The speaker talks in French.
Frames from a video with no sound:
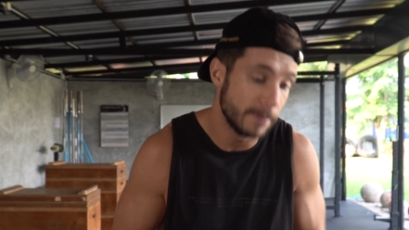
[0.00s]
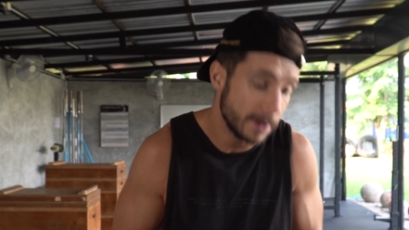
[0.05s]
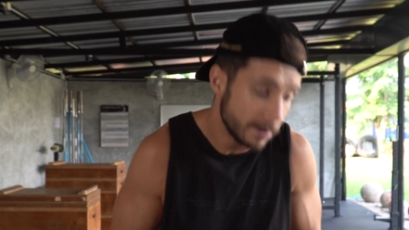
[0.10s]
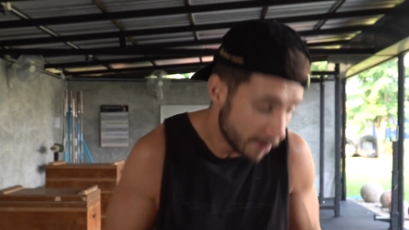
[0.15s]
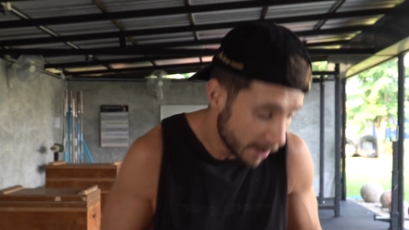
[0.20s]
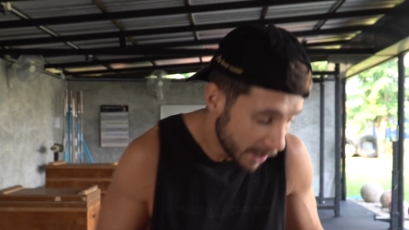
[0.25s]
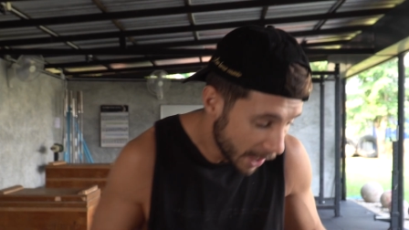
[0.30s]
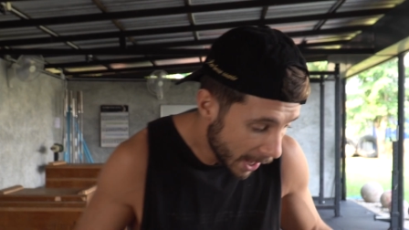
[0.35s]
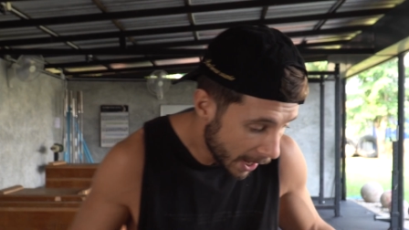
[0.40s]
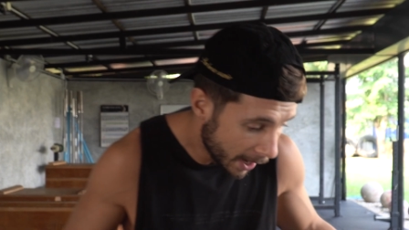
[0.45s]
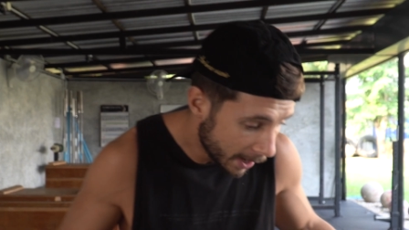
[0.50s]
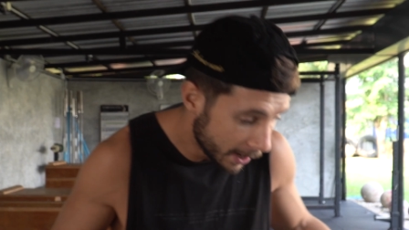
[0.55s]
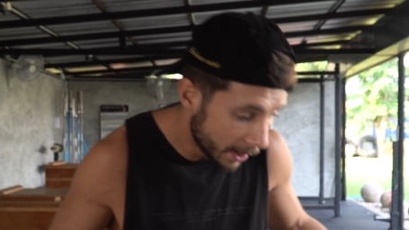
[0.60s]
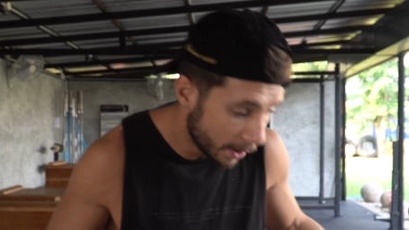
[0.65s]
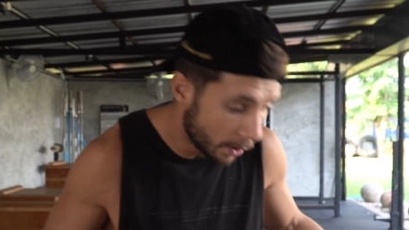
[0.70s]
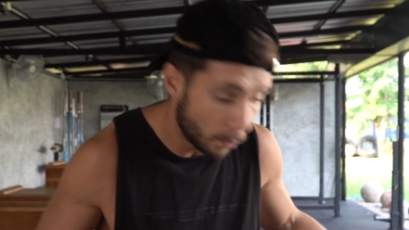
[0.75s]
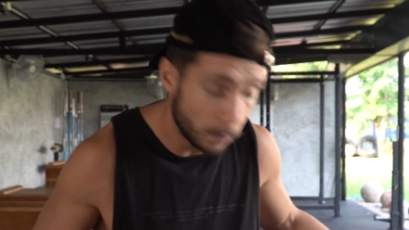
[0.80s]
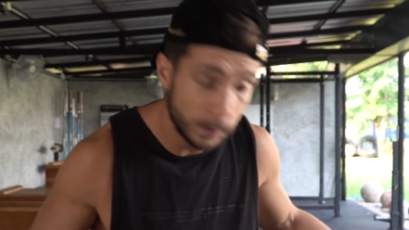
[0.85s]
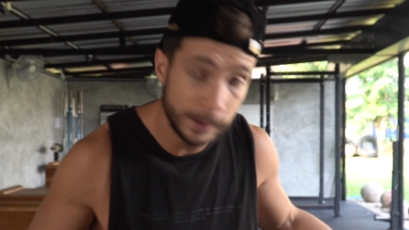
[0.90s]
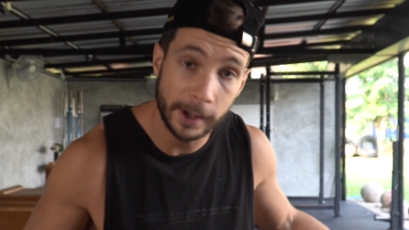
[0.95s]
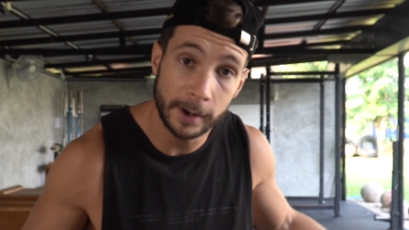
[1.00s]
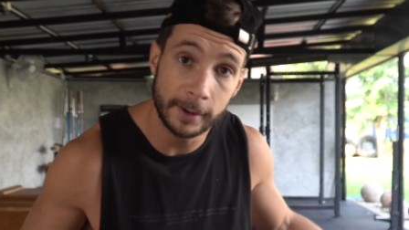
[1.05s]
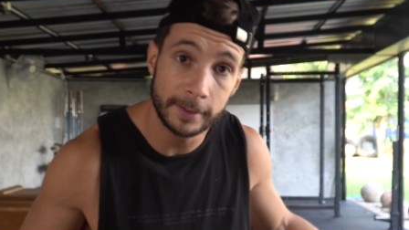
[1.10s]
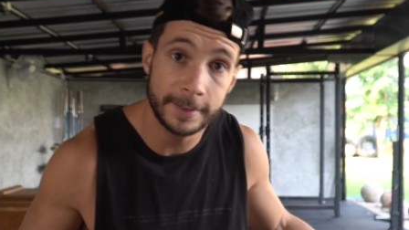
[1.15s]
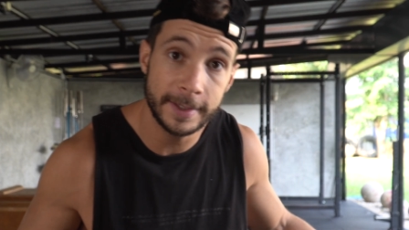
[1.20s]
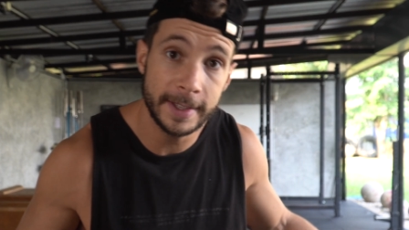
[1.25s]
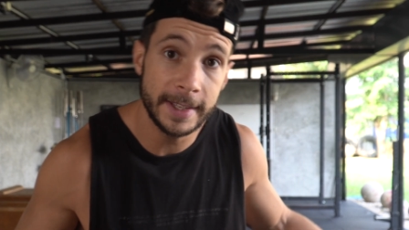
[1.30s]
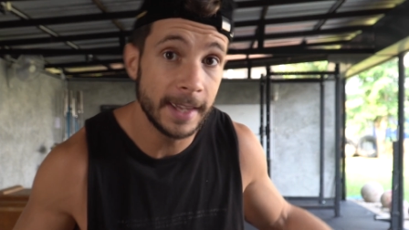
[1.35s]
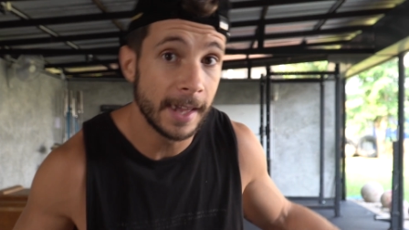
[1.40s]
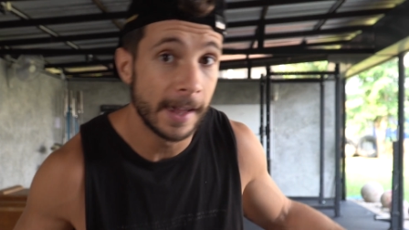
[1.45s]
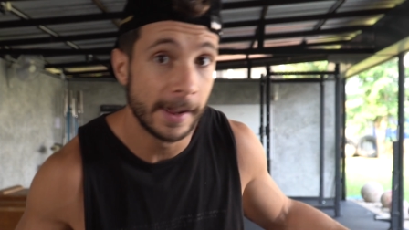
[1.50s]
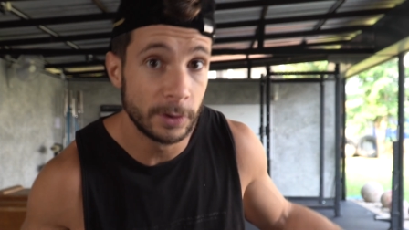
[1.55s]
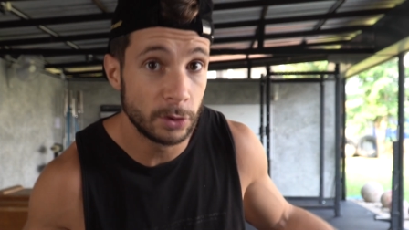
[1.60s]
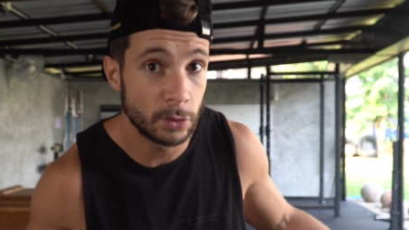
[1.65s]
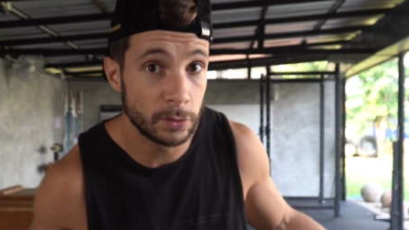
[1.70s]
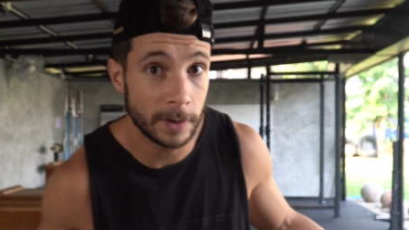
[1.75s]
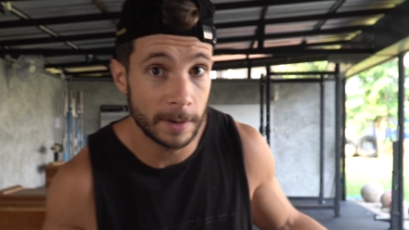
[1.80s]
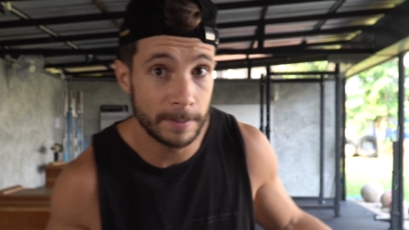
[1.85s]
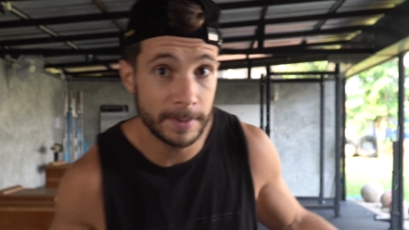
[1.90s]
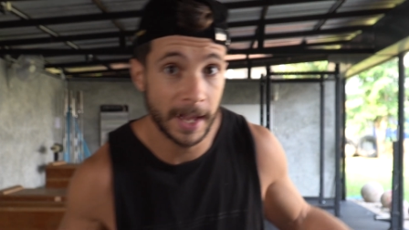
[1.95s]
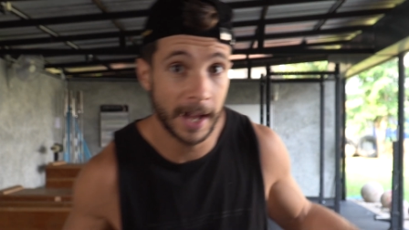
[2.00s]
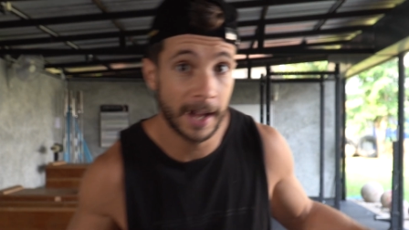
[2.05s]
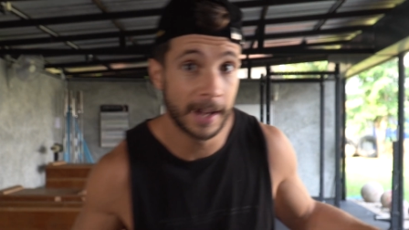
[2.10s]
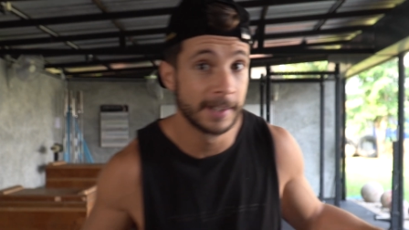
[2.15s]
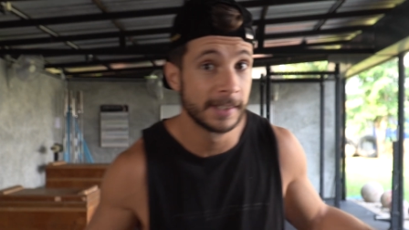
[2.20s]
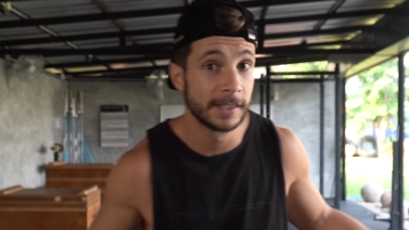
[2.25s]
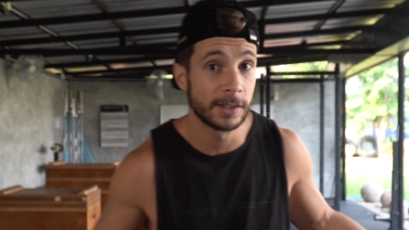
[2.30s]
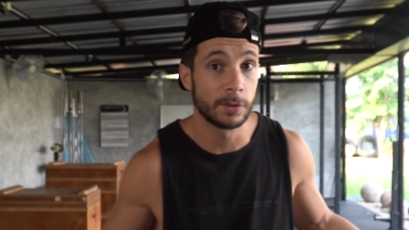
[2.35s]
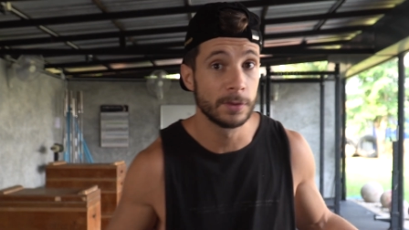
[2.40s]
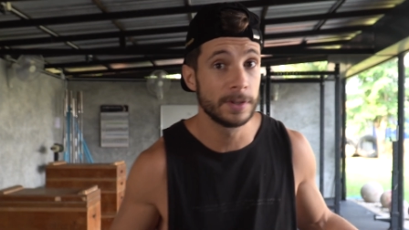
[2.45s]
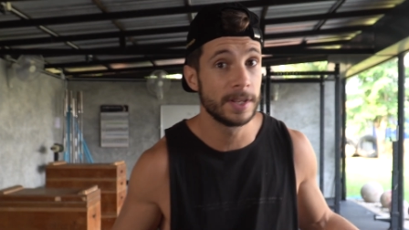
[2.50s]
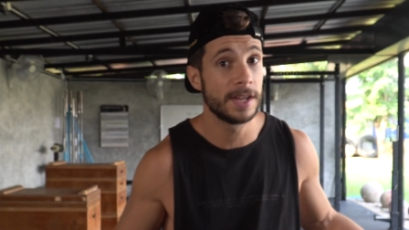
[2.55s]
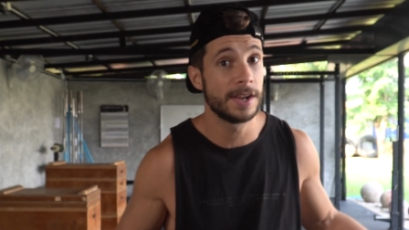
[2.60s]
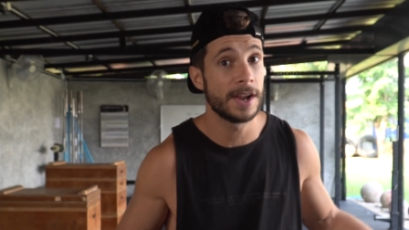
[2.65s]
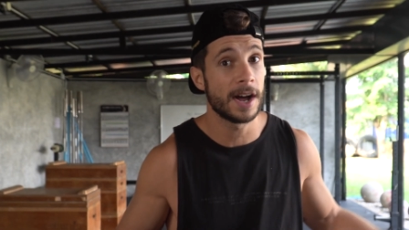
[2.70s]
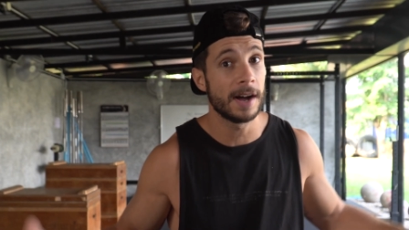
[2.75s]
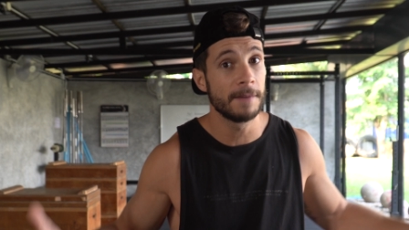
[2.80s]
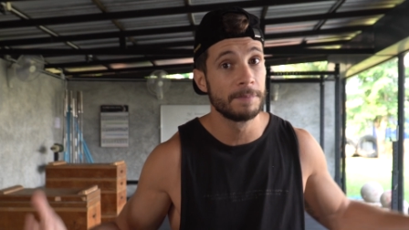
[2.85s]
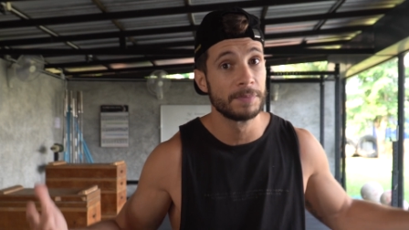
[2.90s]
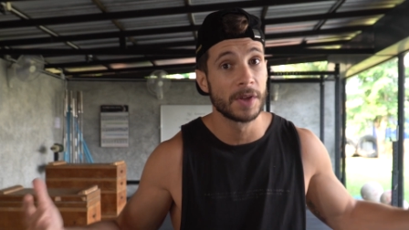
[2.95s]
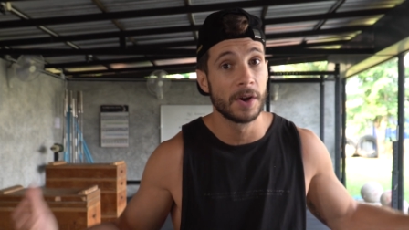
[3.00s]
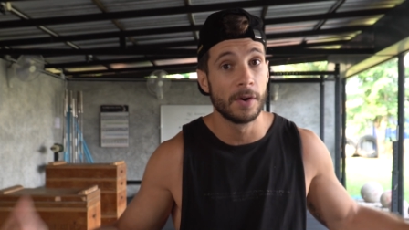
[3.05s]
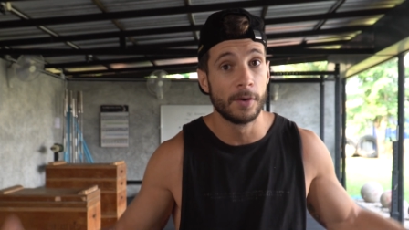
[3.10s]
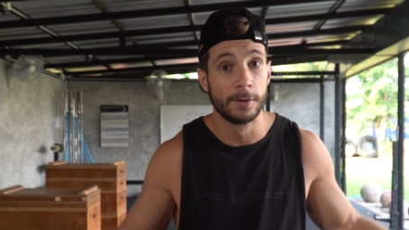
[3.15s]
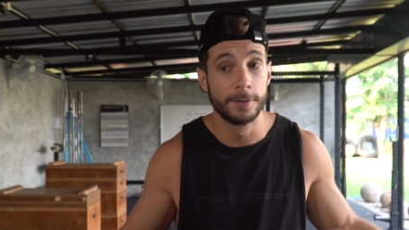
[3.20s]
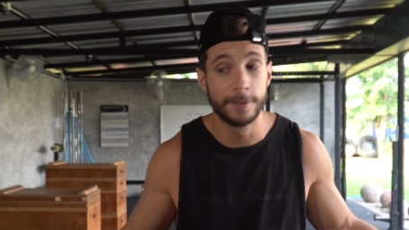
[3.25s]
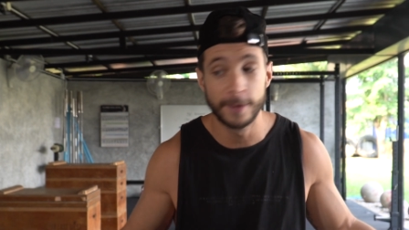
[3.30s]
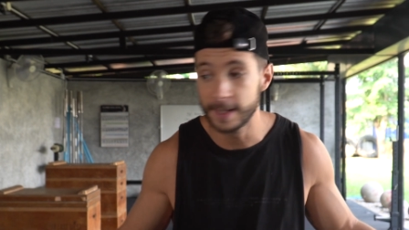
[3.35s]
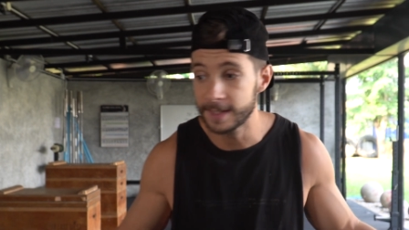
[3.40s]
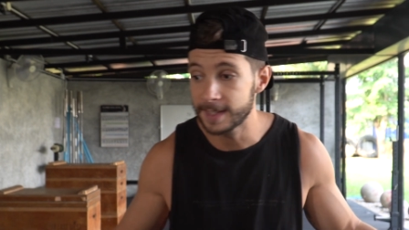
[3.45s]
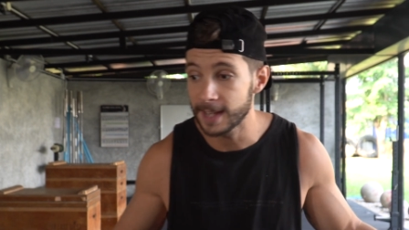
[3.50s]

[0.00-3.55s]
Mais voilà, on est en vie, tout va bien, on est là on fait le